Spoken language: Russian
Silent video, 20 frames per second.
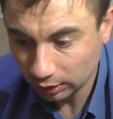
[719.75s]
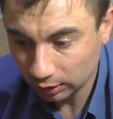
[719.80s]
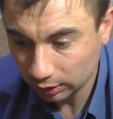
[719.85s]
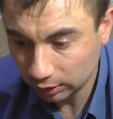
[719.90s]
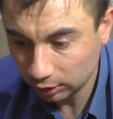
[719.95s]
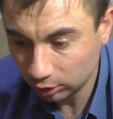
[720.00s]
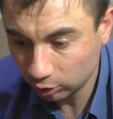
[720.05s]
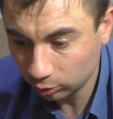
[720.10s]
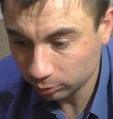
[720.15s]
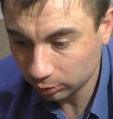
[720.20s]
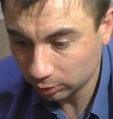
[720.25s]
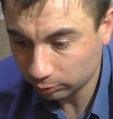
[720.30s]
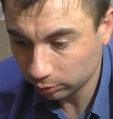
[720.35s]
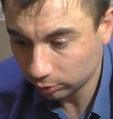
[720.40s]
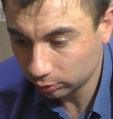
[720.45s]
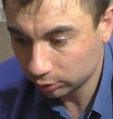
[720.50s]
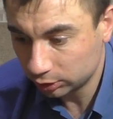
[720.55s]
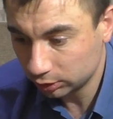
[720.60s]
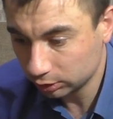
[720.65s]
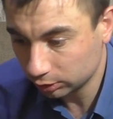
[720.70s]
И у меня
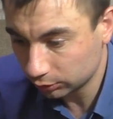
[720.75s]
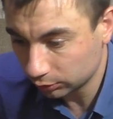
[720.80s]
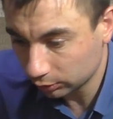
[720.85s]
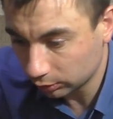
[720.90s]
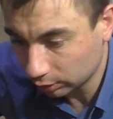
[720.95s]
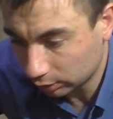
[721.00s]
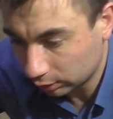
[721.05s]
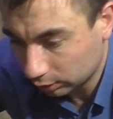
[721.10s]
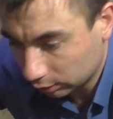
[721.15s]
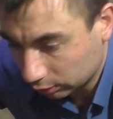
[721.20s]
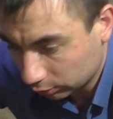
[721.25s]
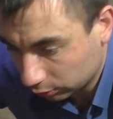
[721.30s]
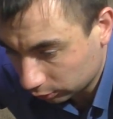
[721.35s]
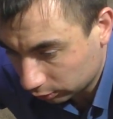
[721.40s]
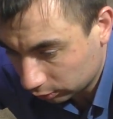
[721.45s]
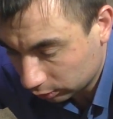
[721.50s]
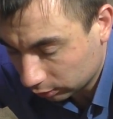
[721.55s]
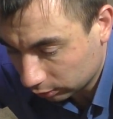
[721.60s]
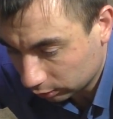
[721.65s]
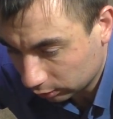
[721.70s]
получилась вот такая вот